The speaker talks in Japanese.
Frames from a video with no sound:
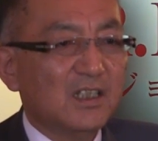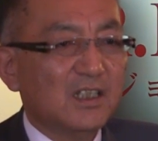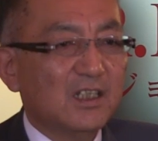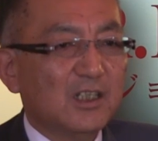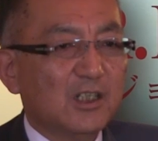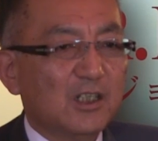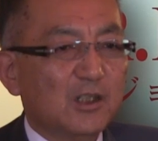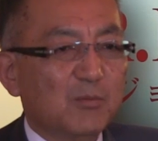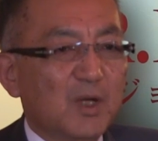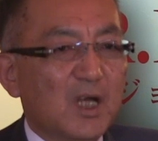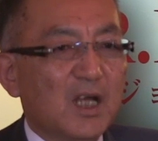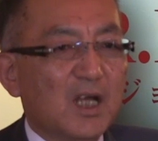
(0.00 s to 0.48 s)

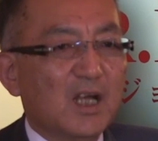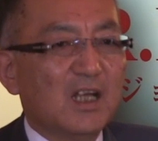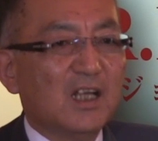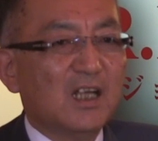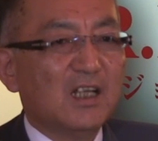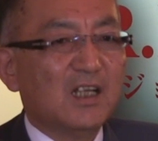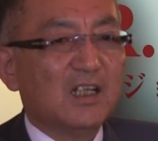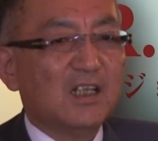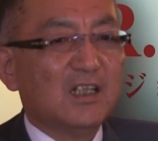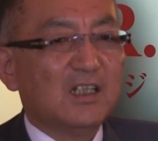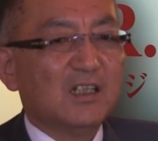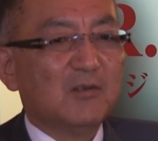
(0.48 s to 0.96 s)

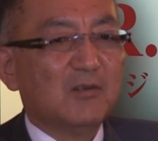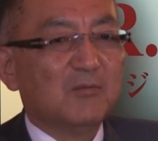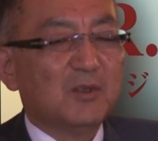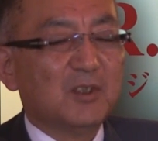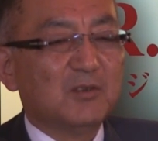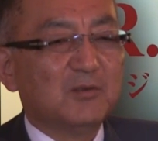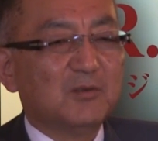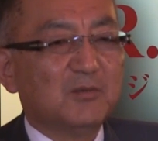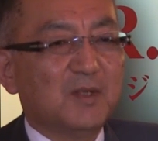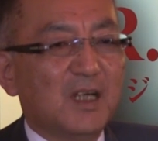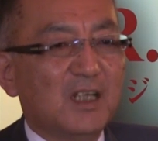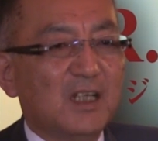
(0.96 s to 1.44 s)

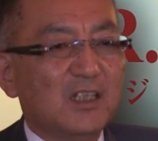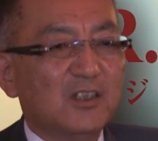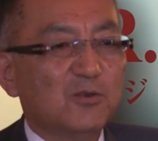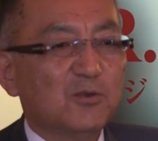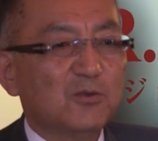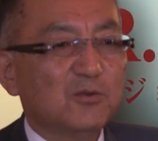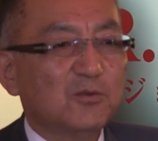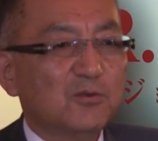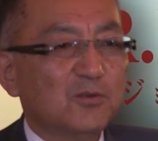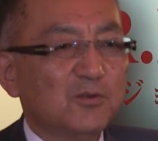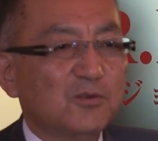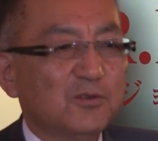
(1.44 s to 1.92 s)
奪い
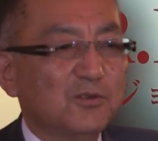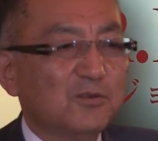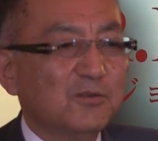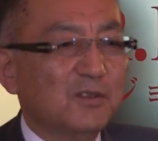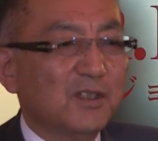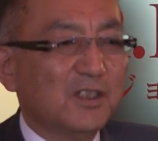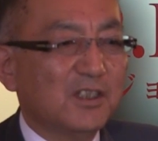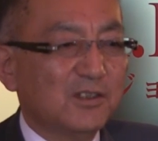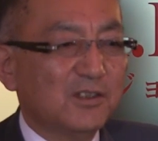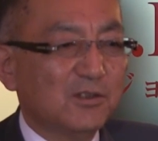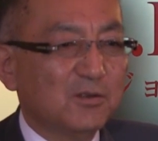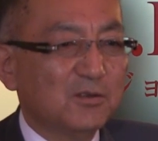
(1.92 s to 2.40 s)
取るというの
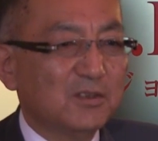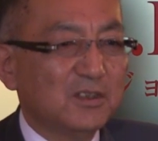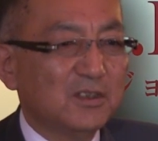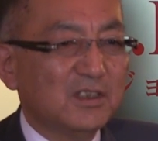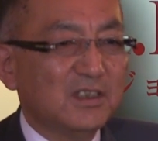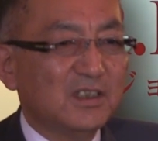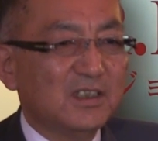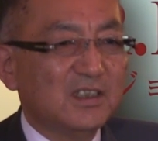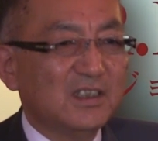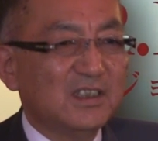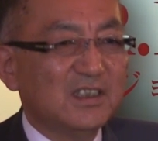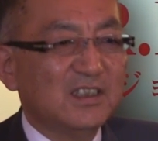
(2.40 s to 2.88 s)
は非常に
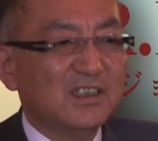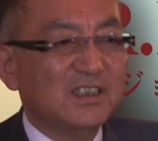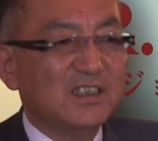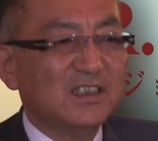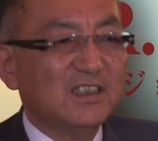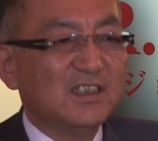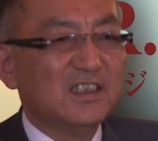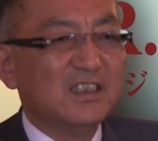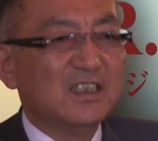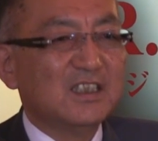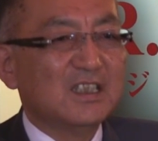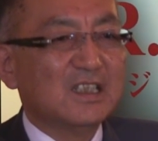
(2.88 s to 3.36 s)

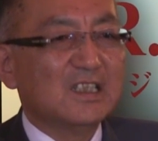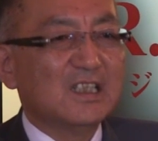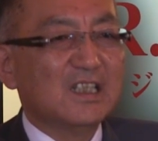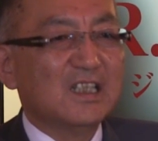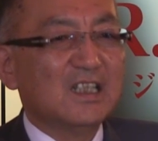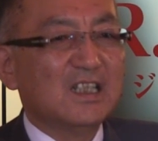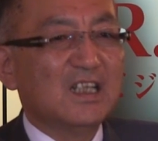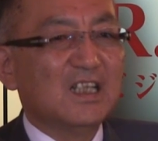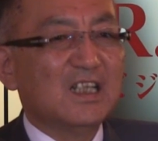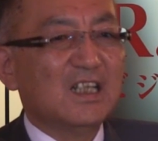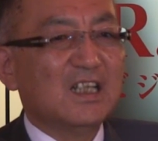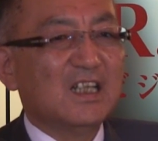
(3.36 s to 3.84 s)
言い方
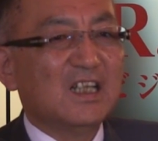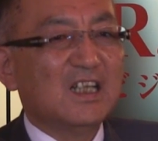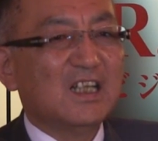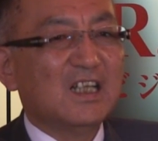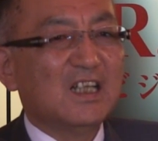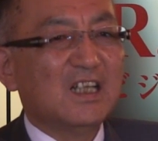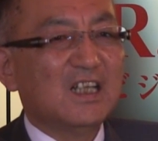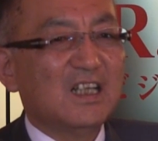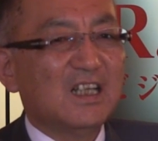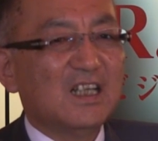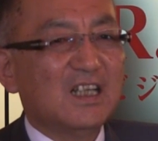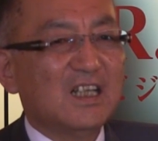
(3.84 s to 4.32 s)

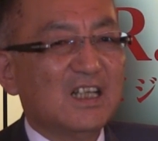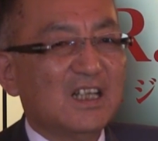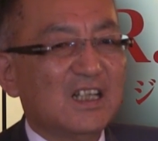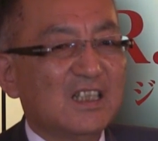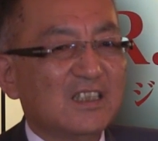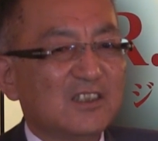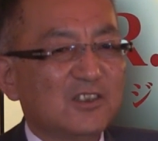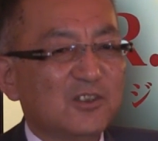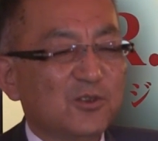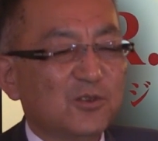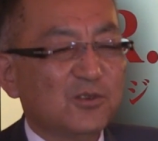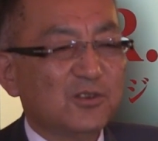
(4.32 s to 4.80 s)

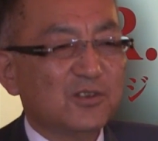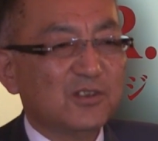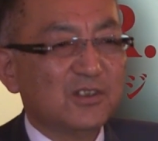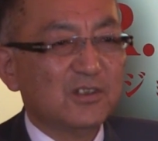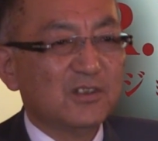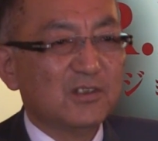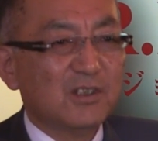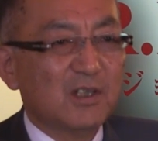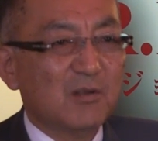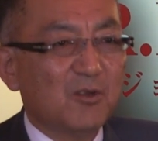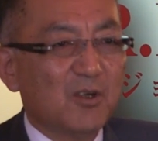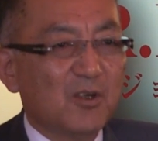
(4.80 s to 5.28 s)
が強すぎ
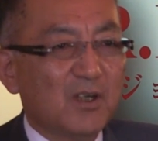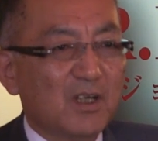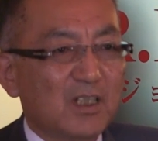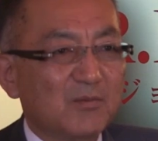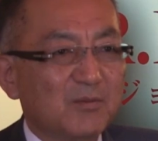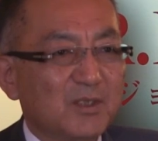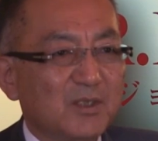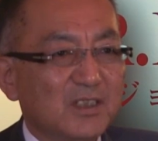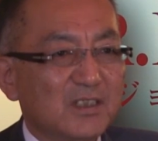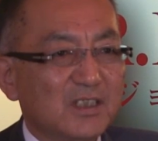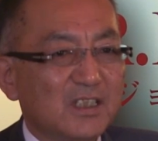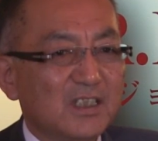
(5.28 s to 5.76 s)
るかも分かり
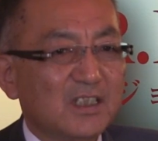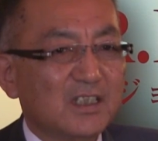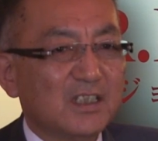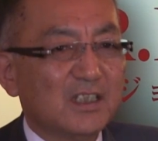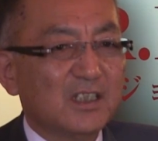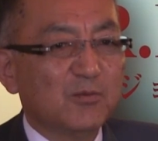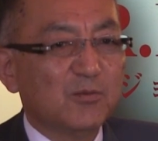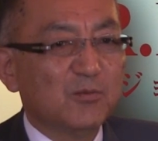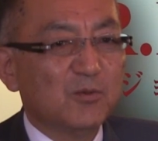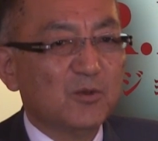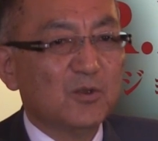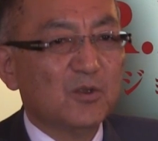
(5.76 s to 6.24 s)
ませんけ
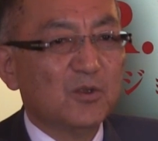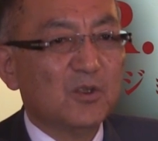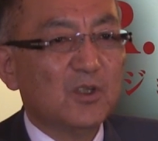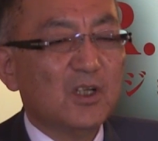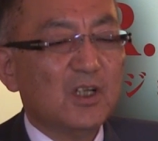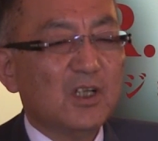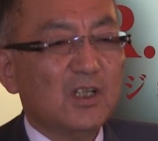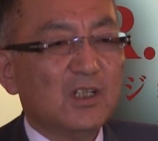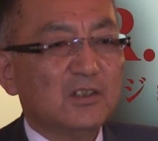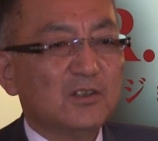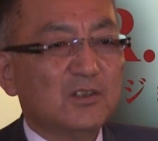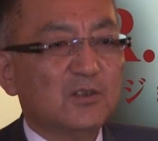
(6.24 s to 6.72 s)
ども、
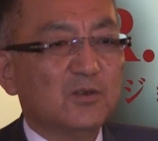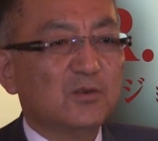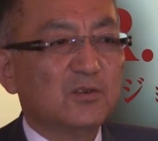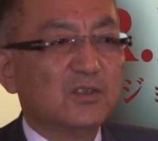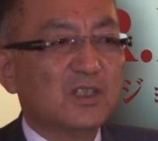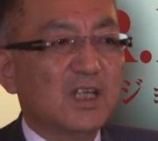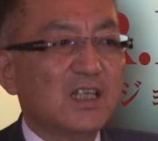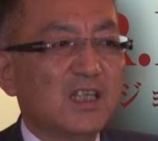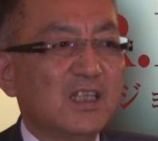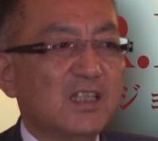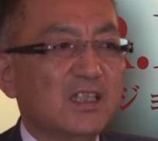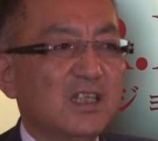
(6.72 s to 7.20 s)
その
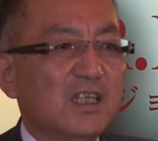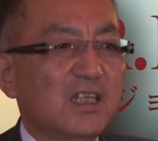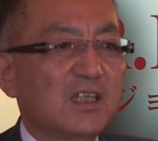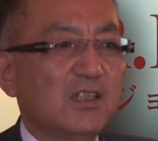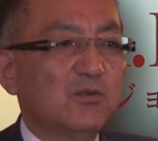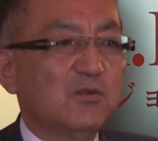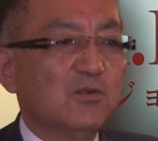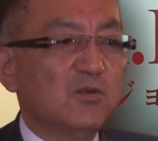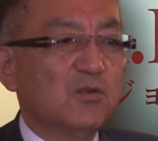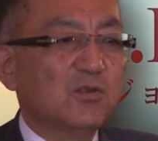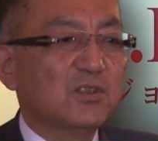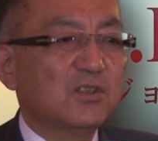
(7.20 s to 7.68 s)
財
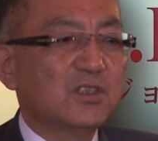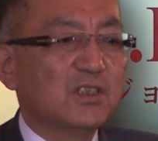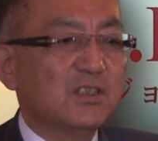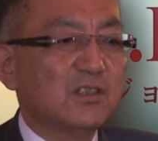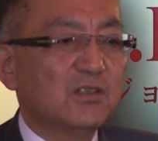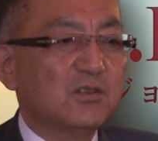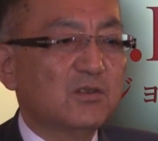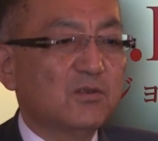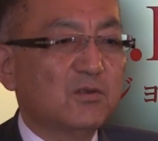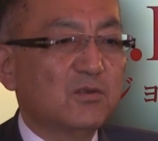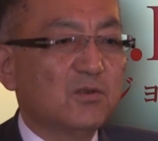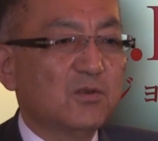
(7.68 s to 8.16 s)
源をきちっ
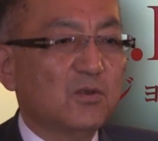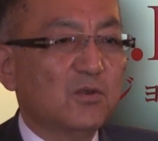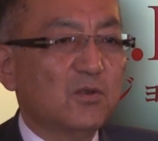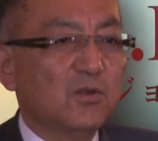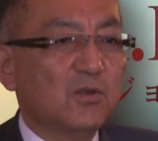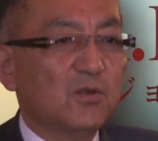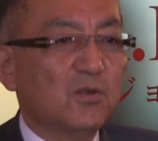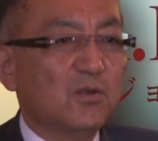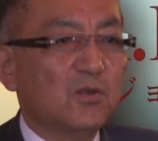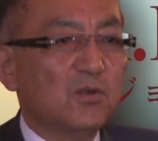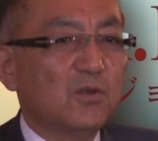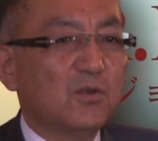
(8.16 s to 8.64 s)
と
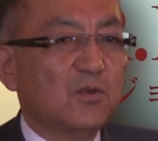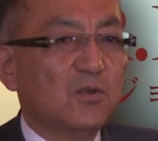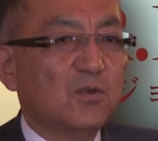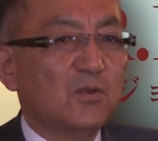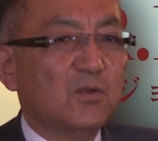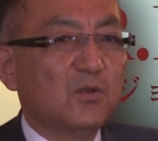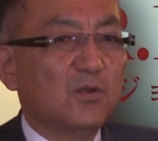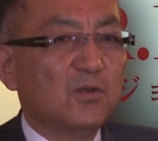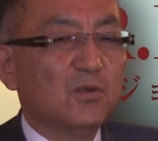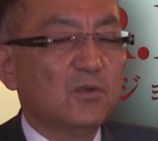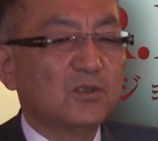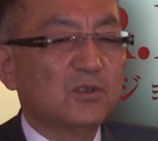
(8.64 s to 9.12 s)

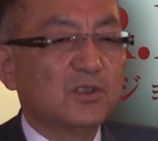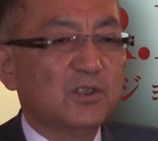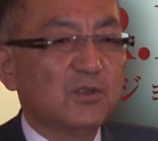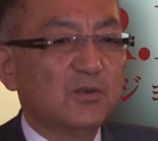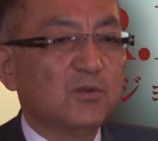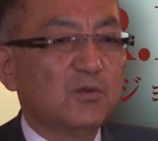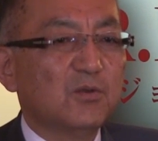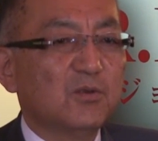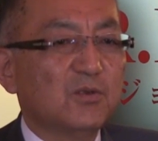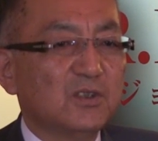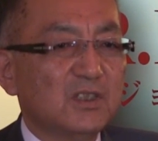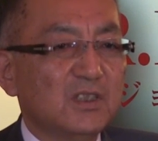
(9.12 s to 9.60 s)
と地
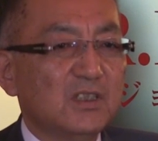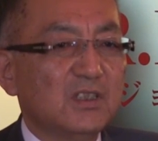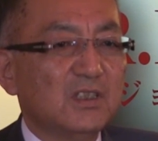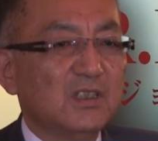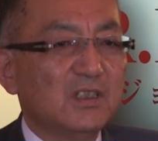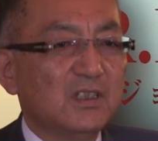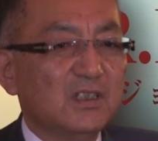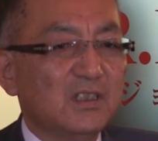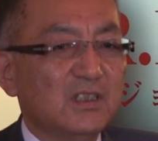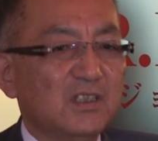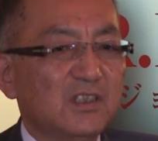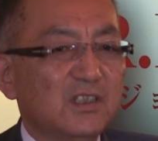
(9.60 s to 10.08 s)
方
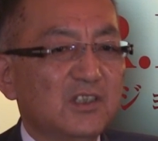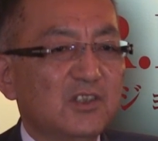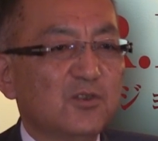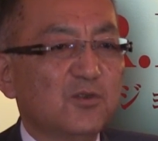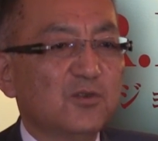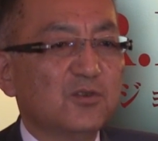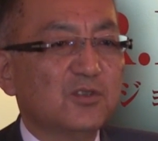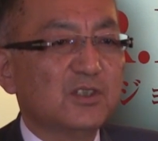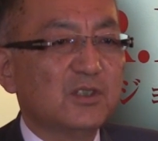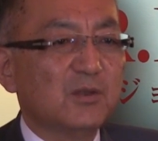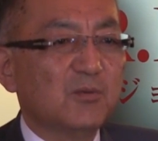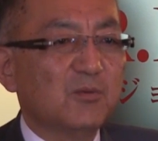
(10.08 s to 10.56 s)
に移
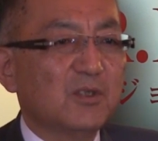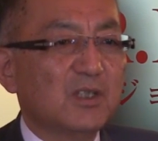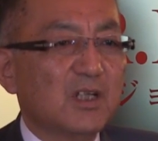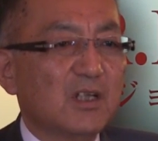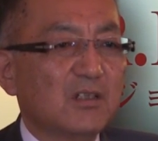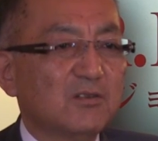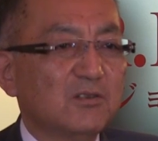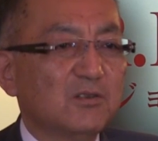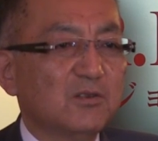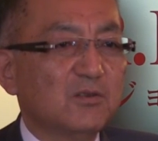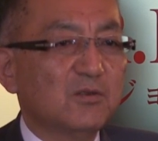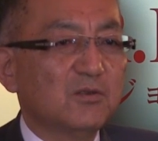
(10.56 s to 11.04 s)
譲してもら
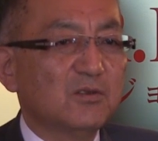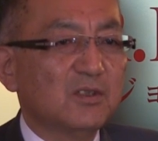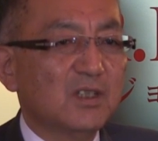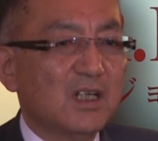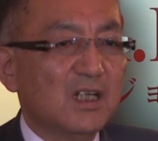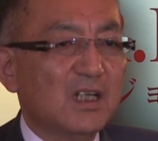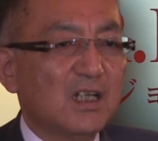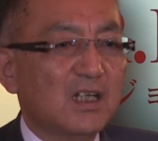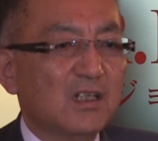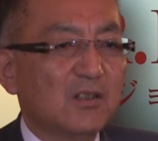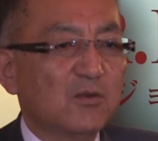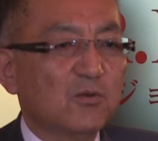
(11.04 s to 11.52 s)
うよう
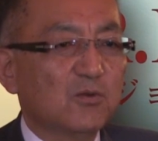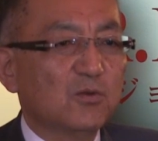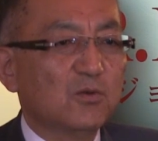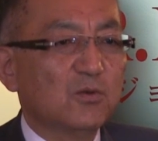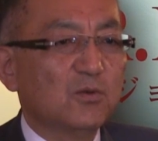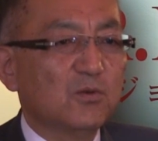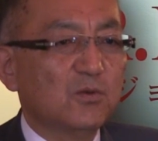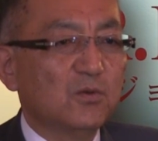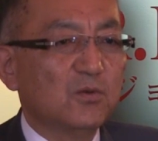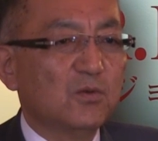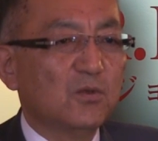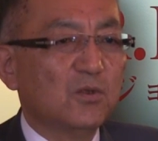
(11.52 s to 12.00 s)
なこ
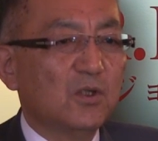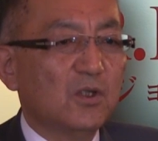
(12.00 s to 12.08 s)
と